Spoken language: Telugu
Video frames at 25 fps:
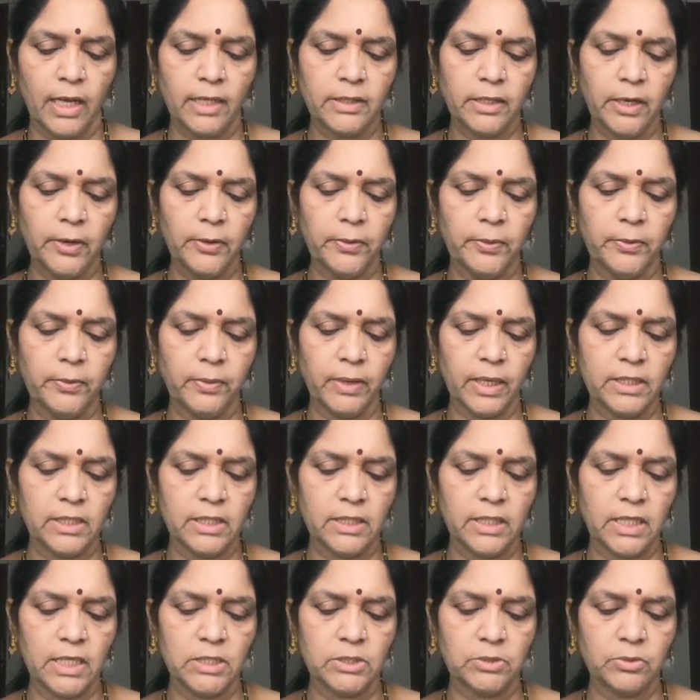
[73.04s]
అతడు అది
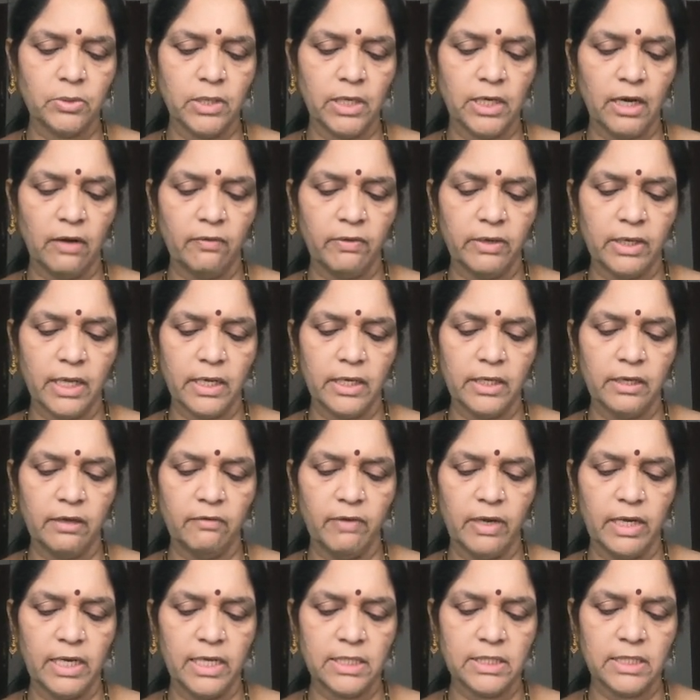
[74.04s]
తీసుకుని రావడానికి
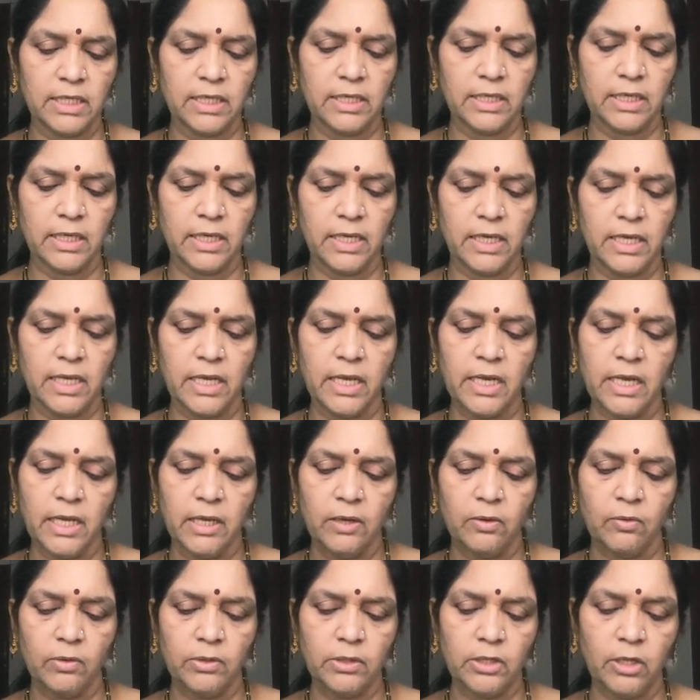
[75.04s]
వెళ్ళేసరికి
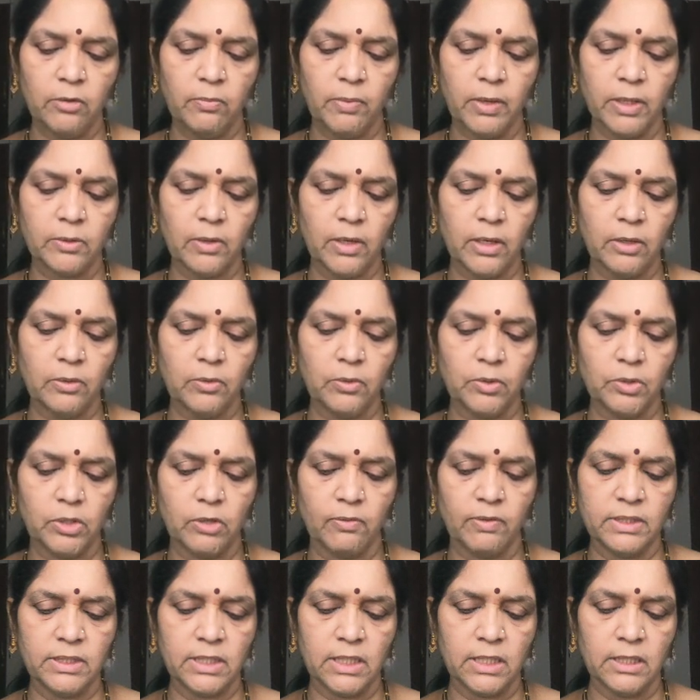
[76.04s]
కొందరు భక్తులకు
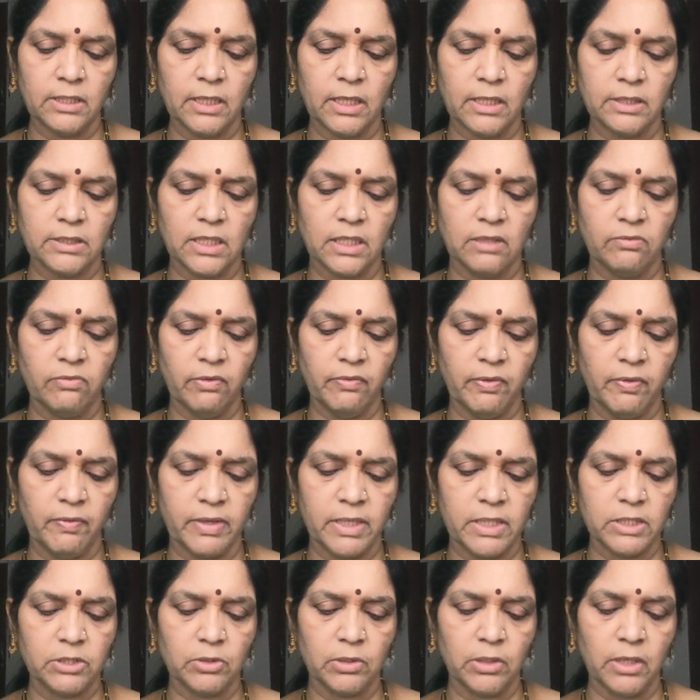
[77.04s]
ధృవచరిత్ర చదివి
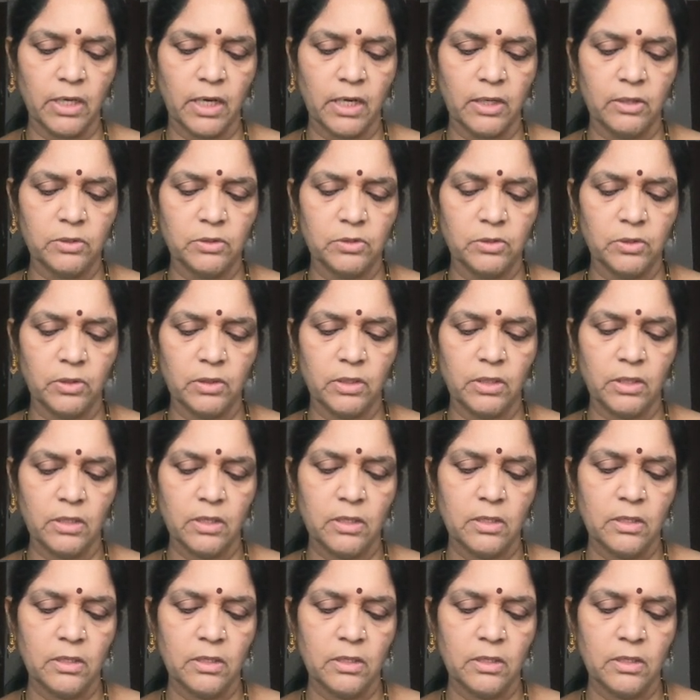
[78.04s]
వివరిస్తున్నాడు జోగ్